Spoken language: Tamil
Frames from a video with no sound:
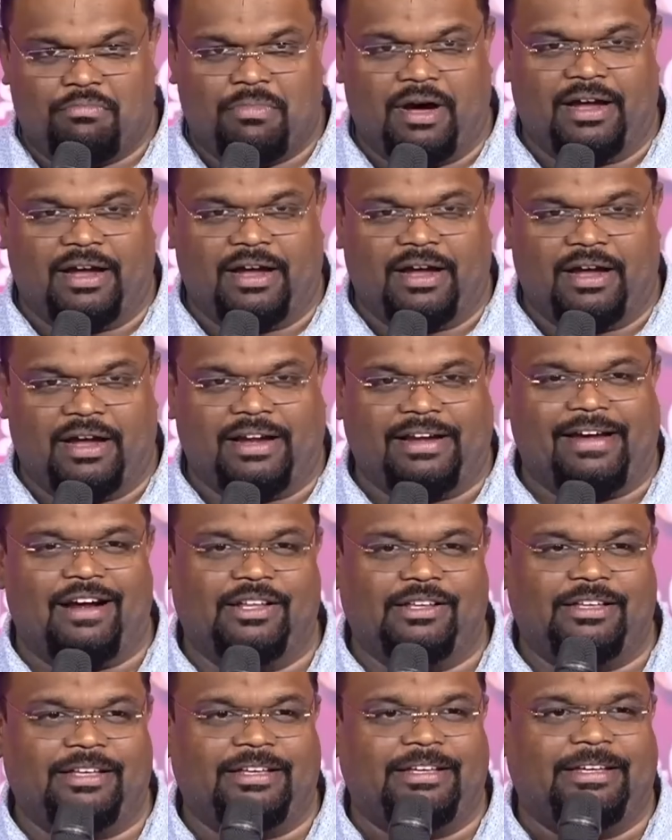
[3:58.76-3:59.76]
மறியாள்
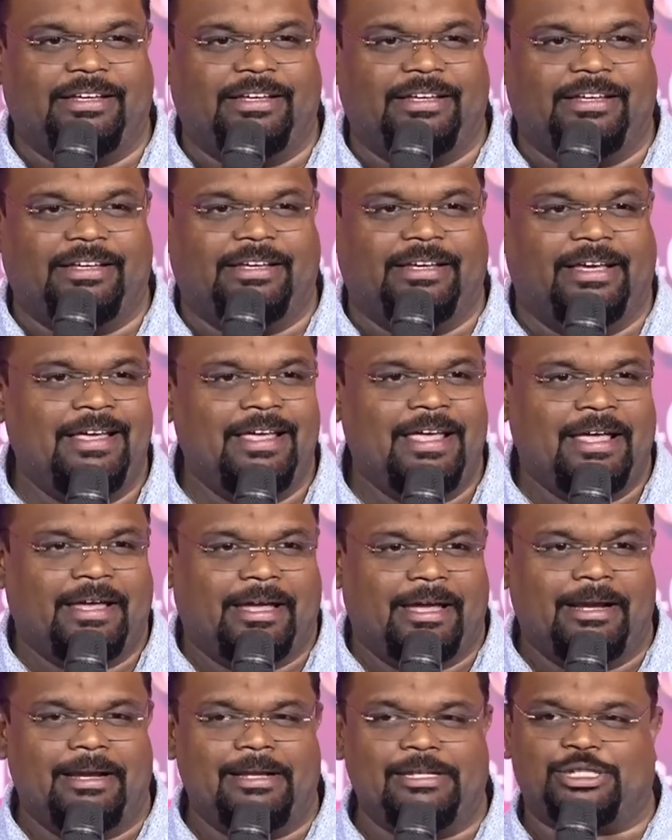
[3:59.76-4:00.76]
வந்து
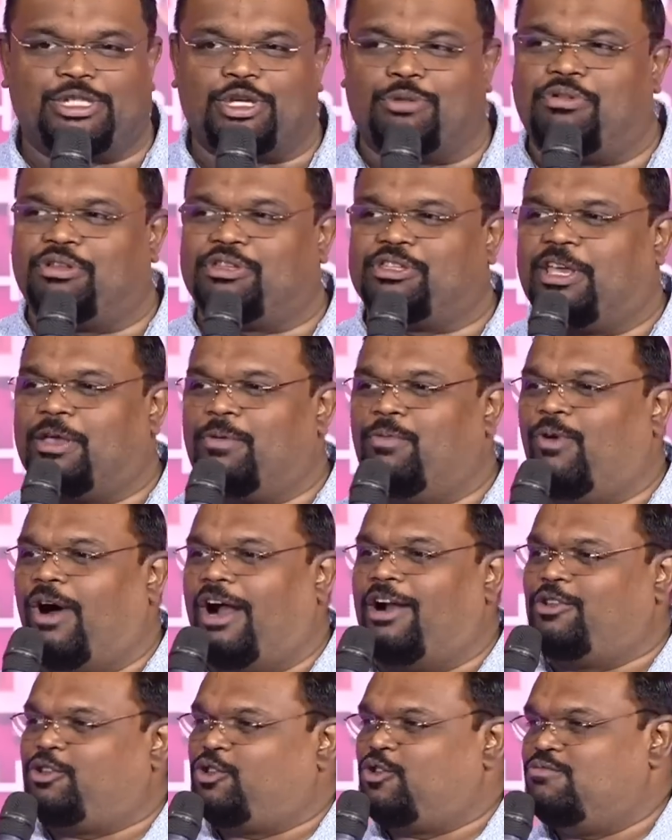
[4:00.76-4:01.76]
எலிசபத்தை
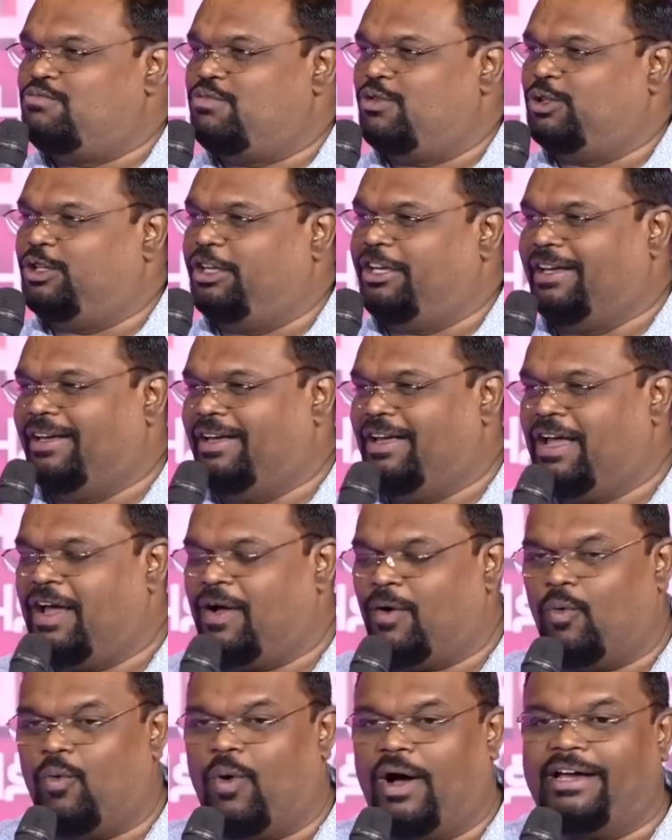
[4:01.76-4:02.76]
வாழ்த்தும் போது
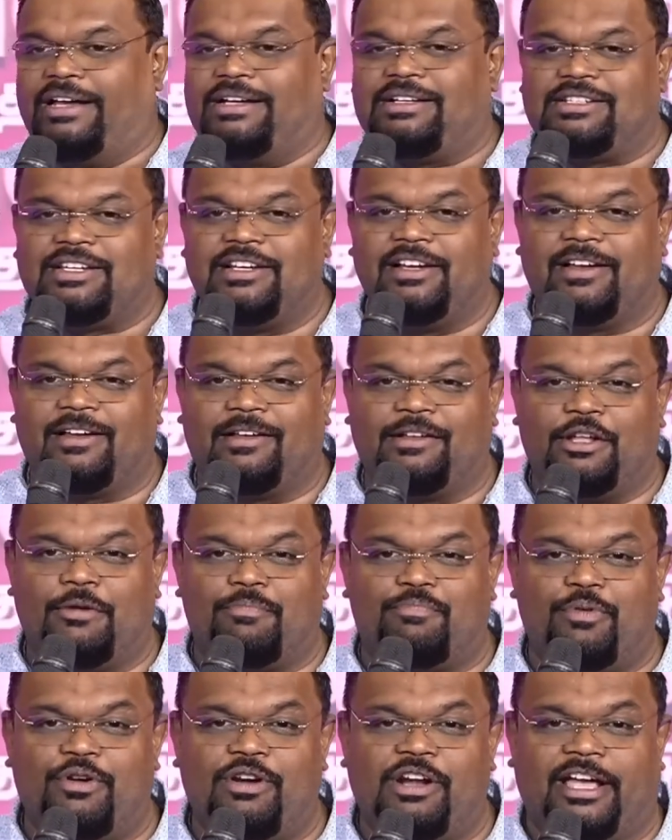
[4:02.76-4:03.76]
வயிற்றில் இருந்த
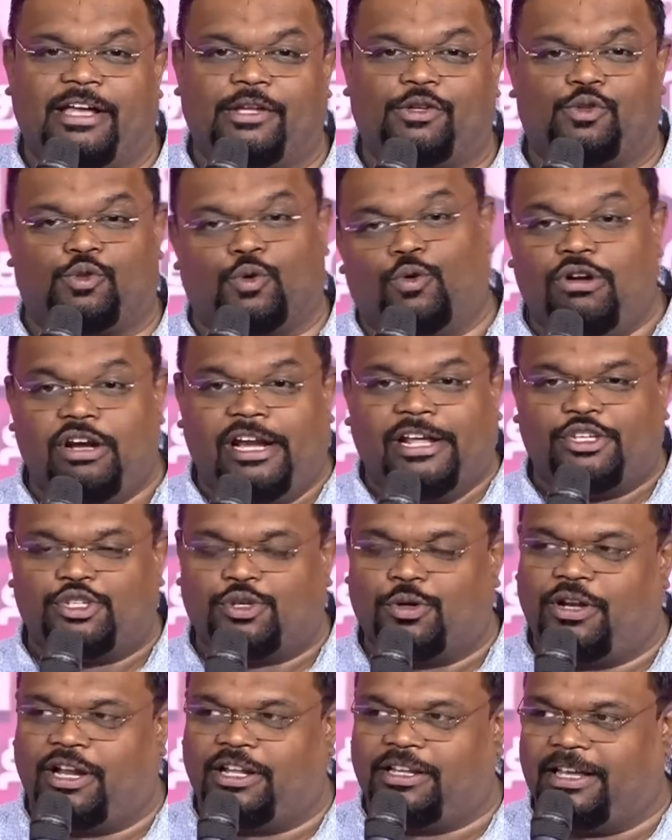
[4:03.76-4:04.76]
பிள்ளை துள்ளி
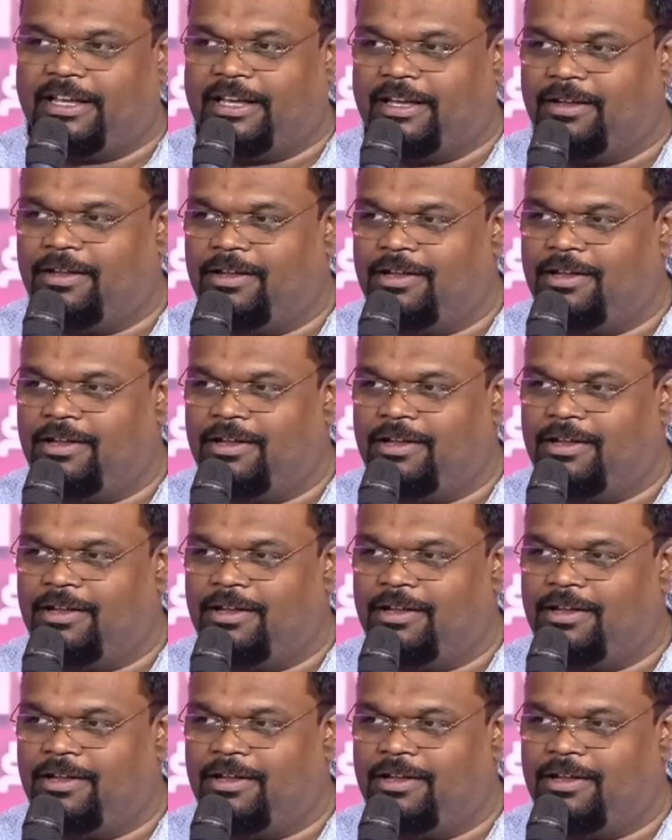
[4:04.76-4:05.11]
சொன்னது